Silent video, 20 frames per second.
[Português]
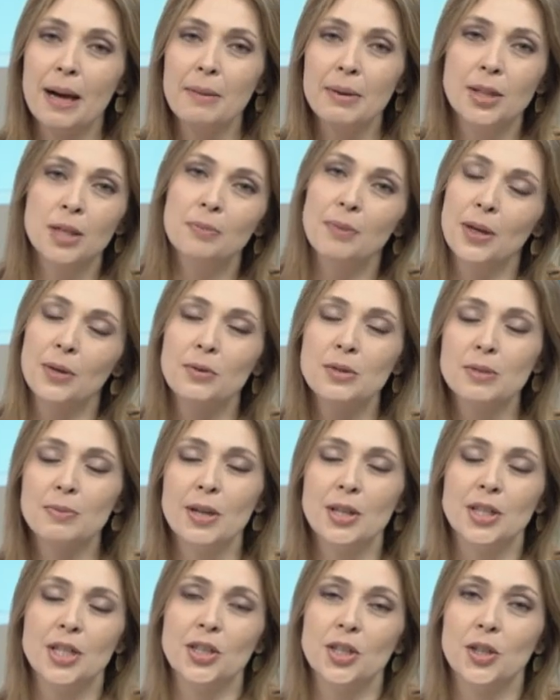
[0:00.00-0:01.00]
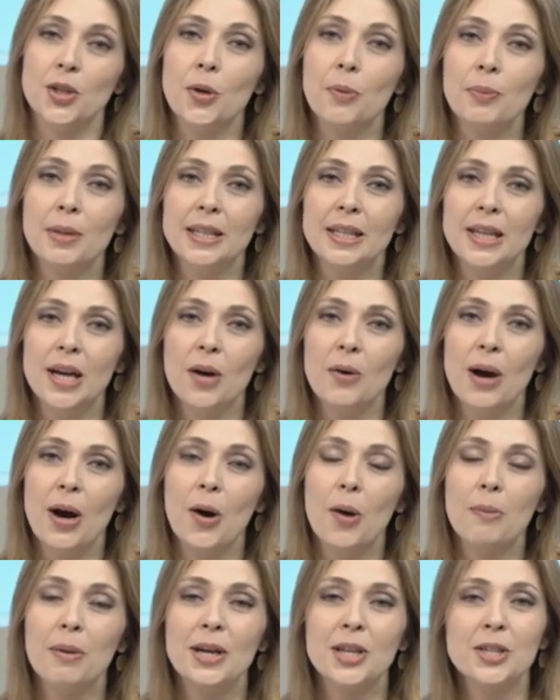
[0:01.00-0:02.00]
mandando perguntas para a gente aqui,
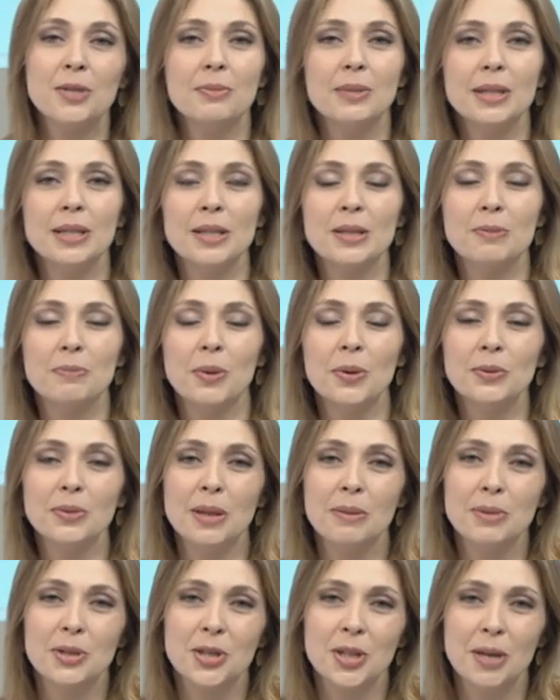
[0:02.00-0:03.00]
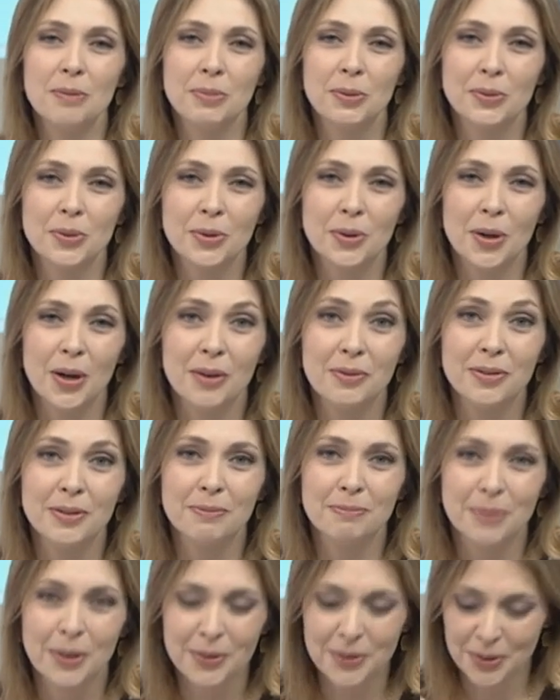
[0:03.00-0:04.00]

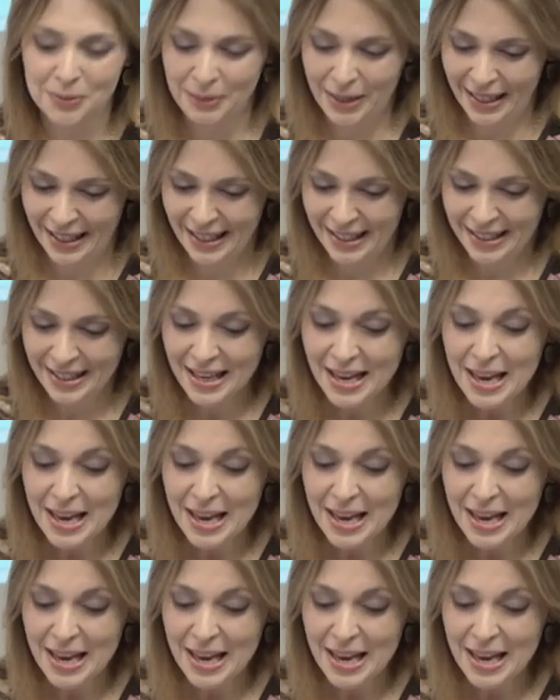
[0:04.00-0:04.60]
opinião.redminas.mg.gov.br.